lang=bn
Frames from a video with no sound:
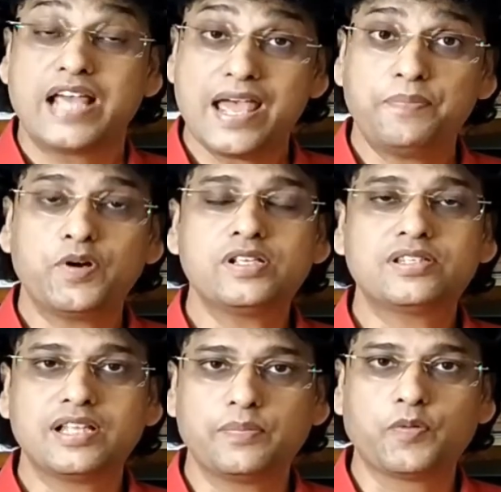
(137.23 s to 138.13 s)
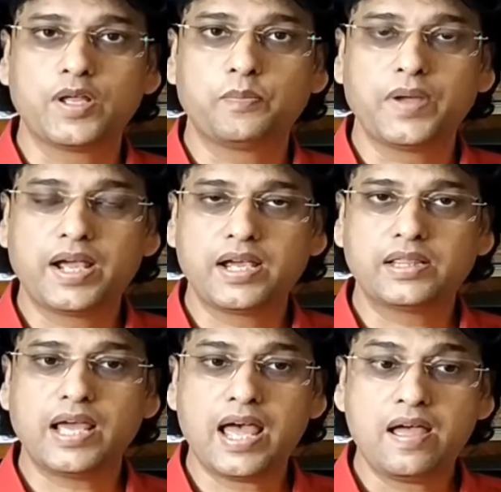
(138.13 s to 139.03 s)
সেই পরিস্থিতির
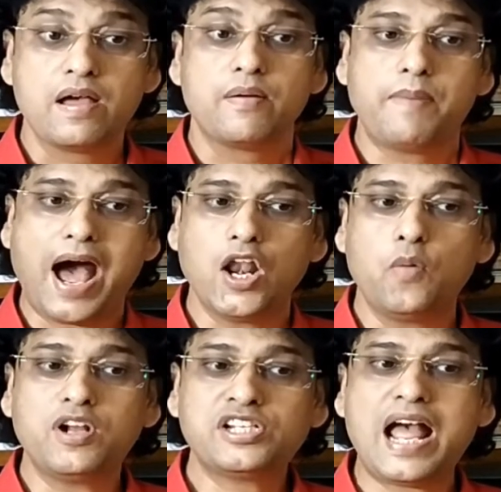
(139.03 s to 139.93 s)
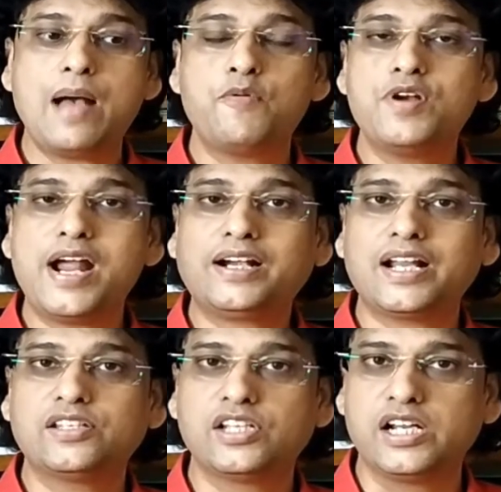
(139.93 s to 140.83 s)
পরিপ্রেক্ষিতে ভালোবাসা এমন
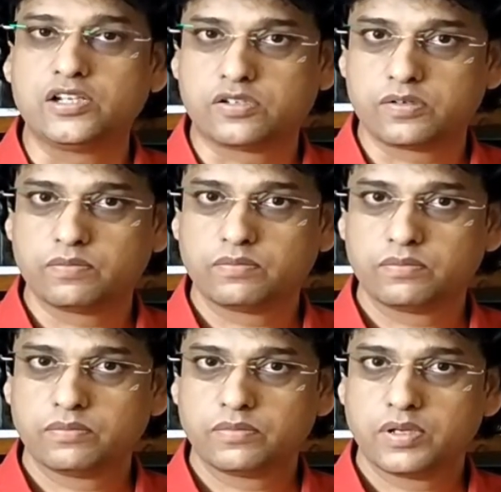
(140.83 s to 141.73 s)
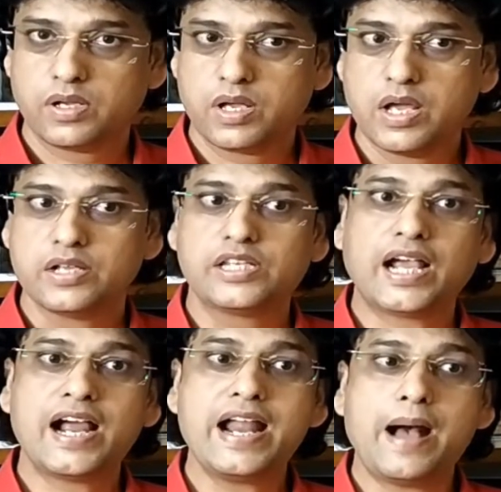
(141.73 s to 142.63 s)
একটা জিনিস
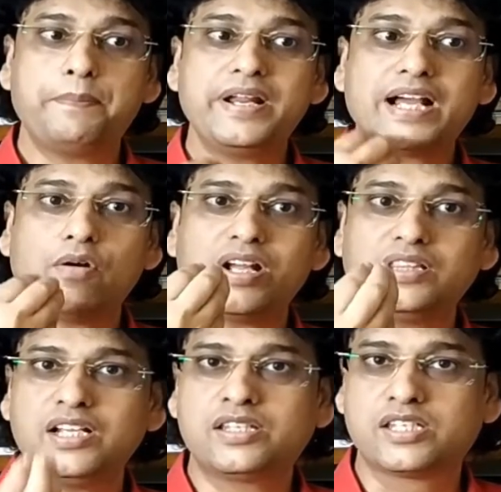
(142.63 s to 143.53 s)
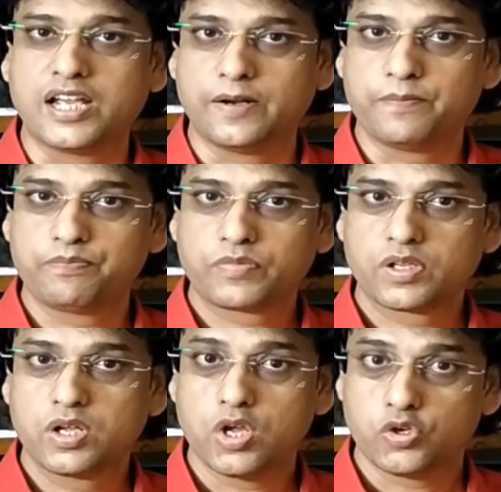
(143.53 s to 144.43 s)
যেখানে আপনি কাউকে দিচ্ছেন
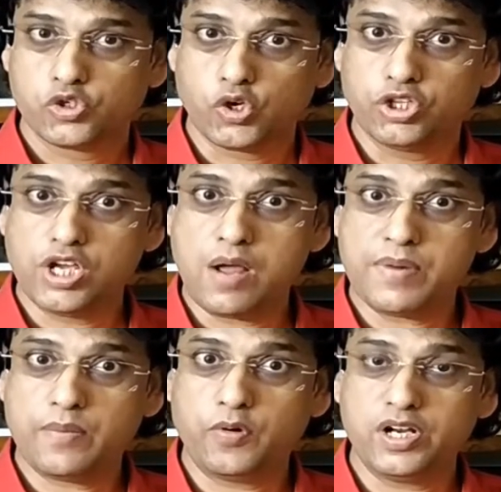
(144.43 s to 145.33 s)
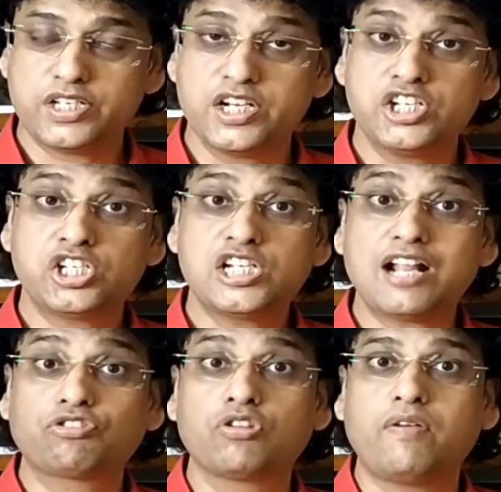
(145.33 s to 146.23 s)
যদিও আমরা বলি যে
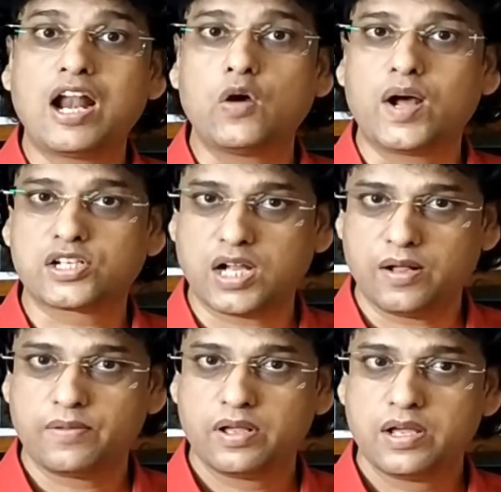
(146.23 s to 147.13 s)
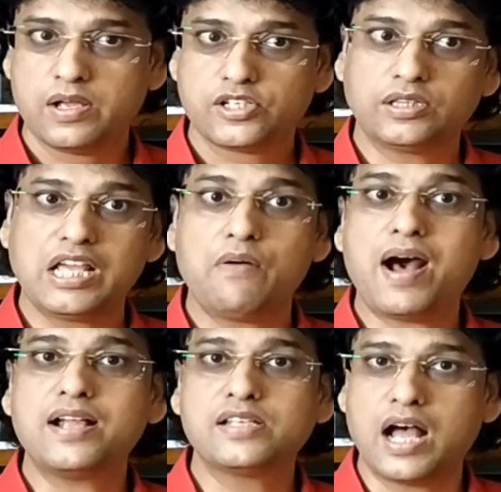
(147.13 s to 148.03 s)
নিঃস্বার্থ ভালোবাসা যে
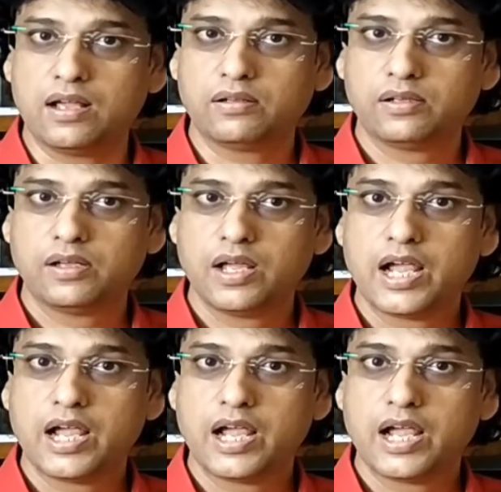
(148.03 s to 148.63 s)
দেওয়া যায়